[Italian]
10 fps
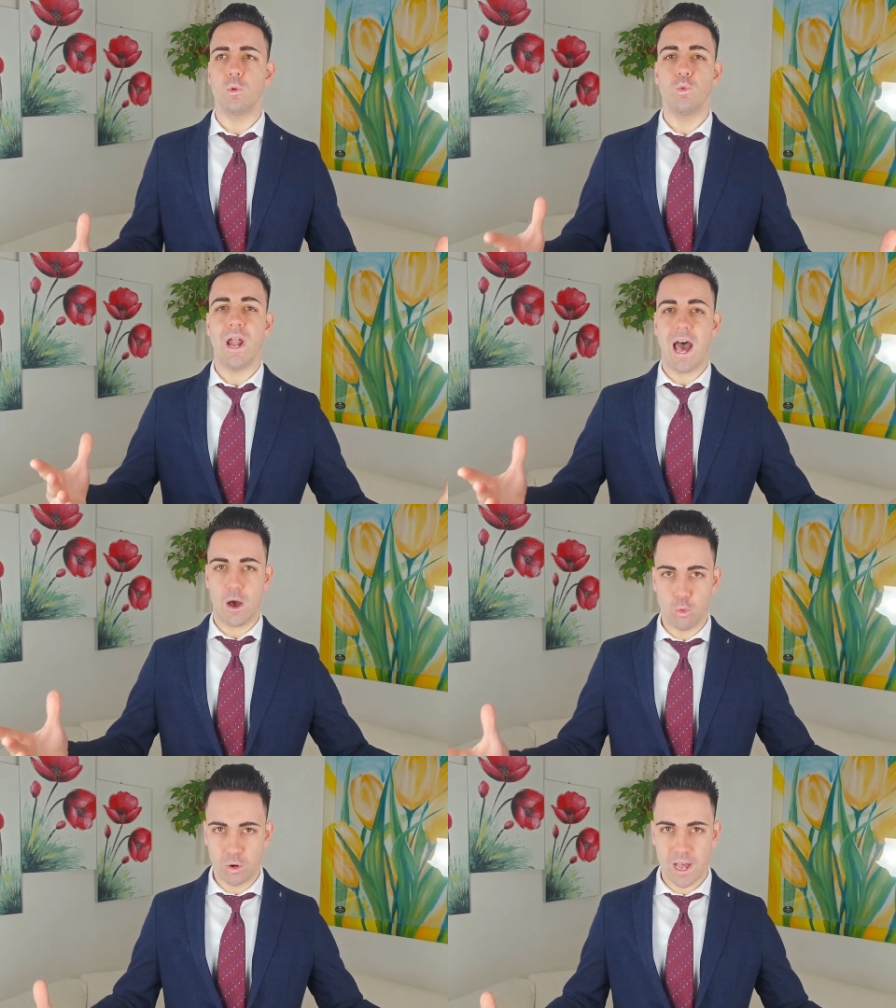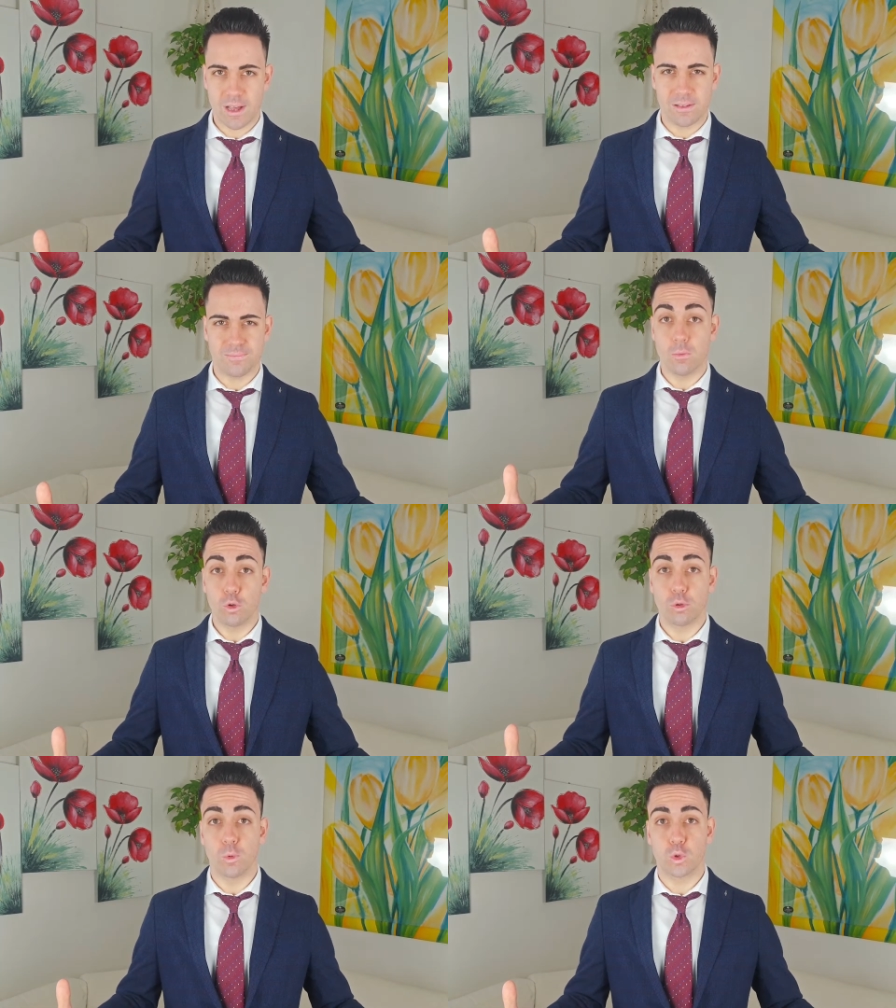un'aura
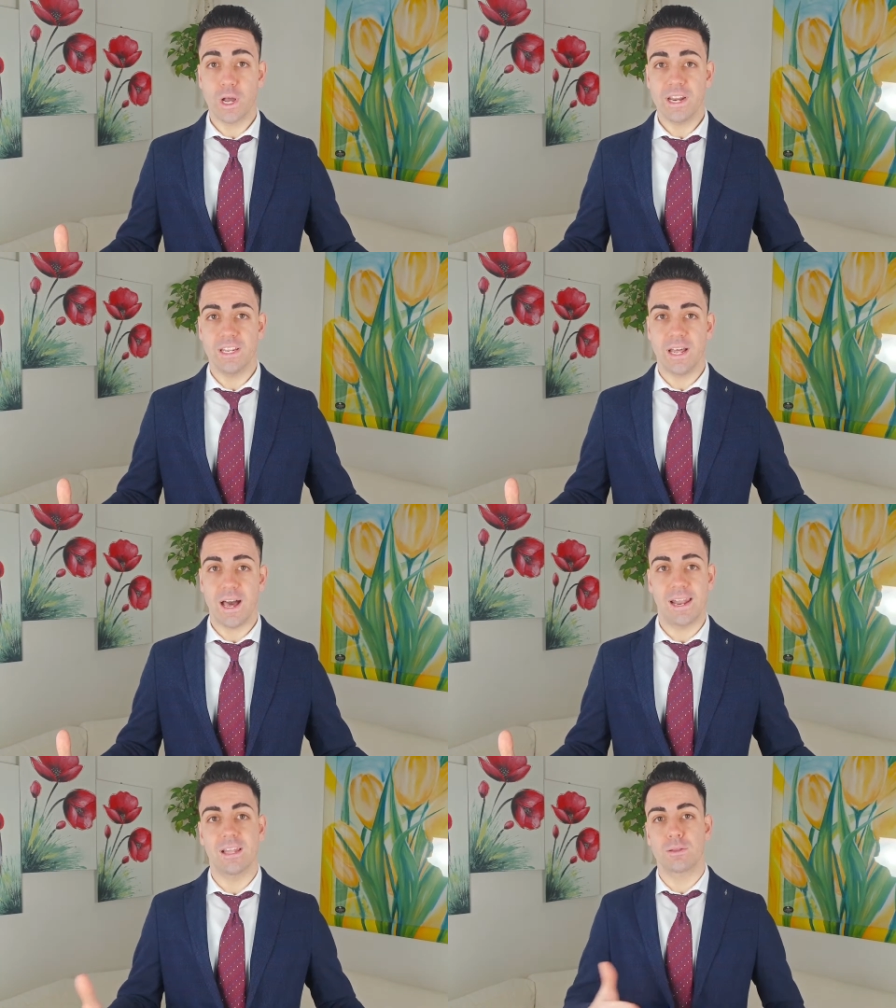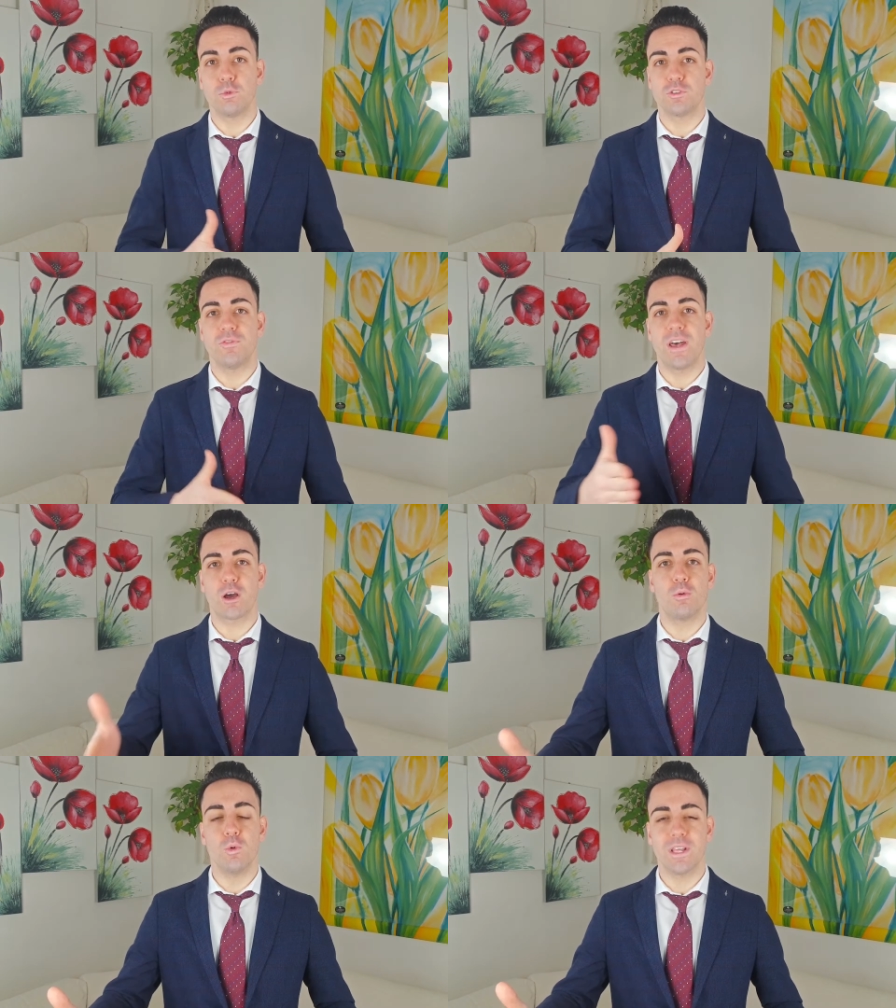molto molto carina all'atmosfera
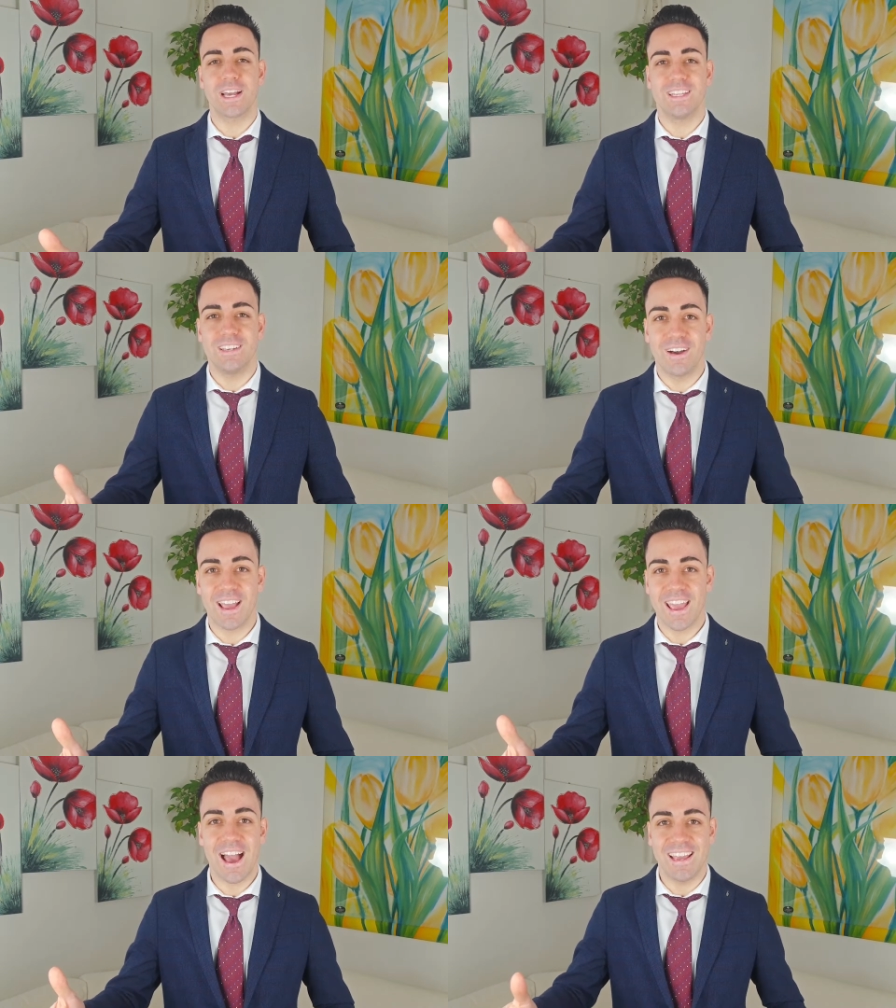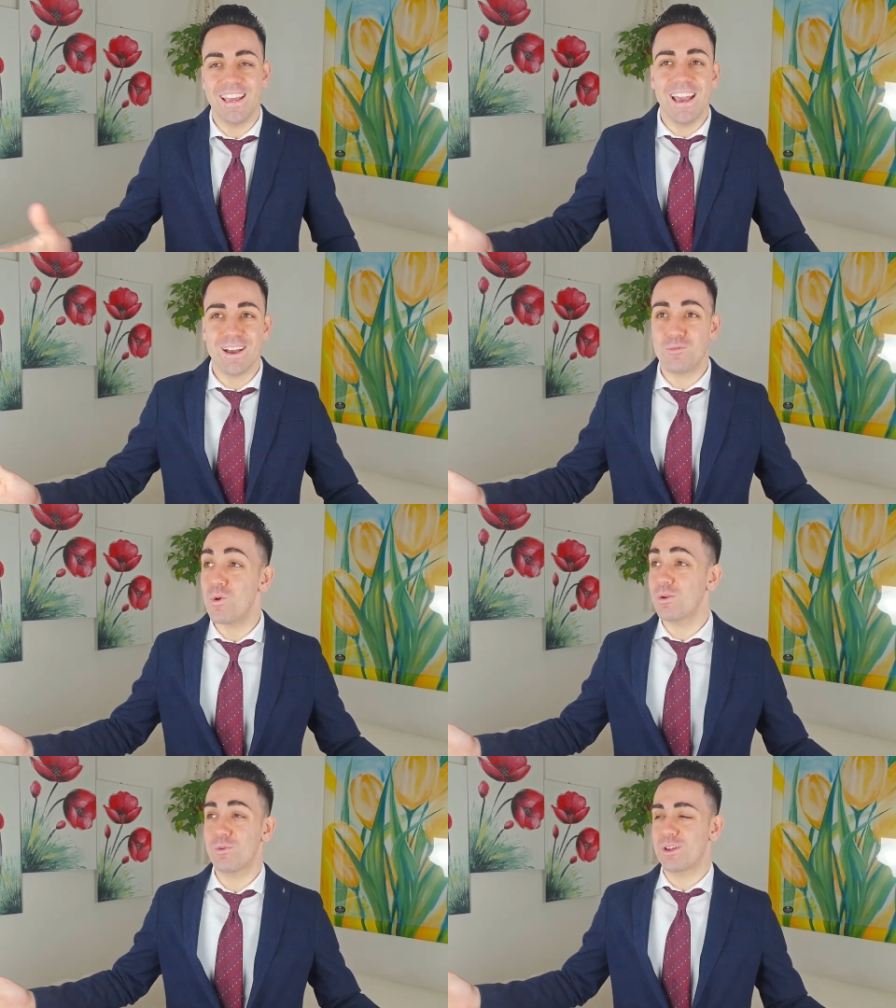comunicativa che hai, è
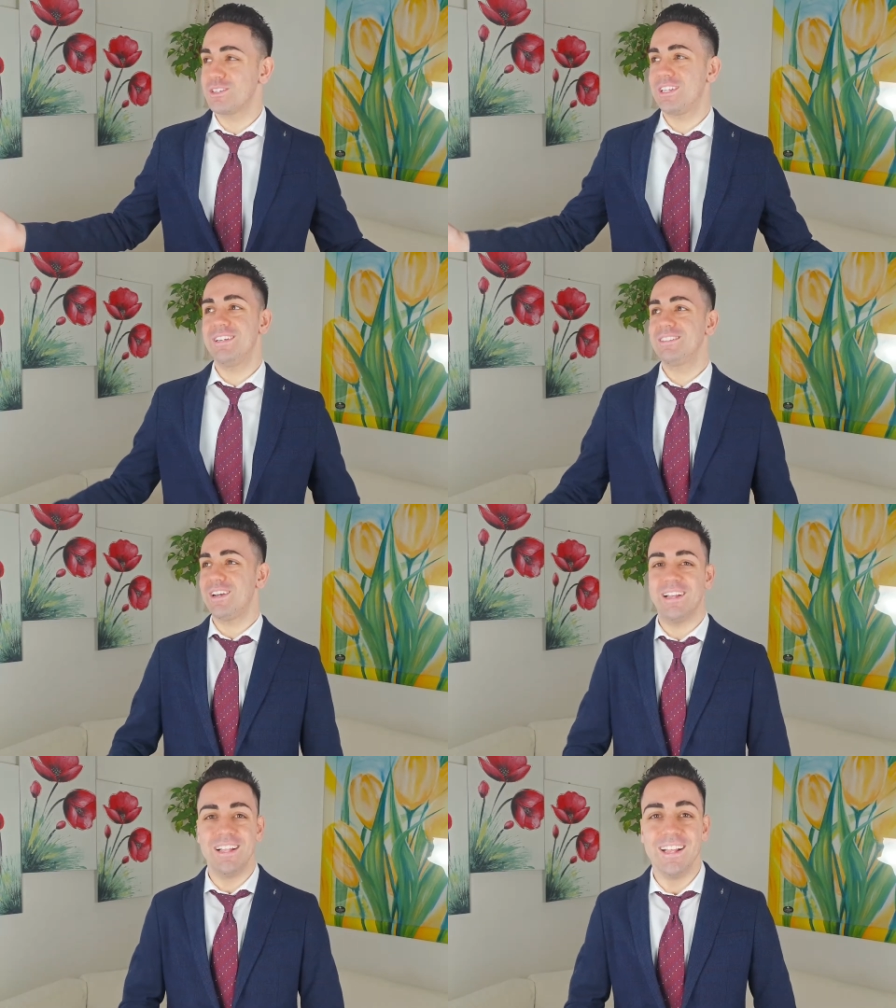qualcosa di, cioè,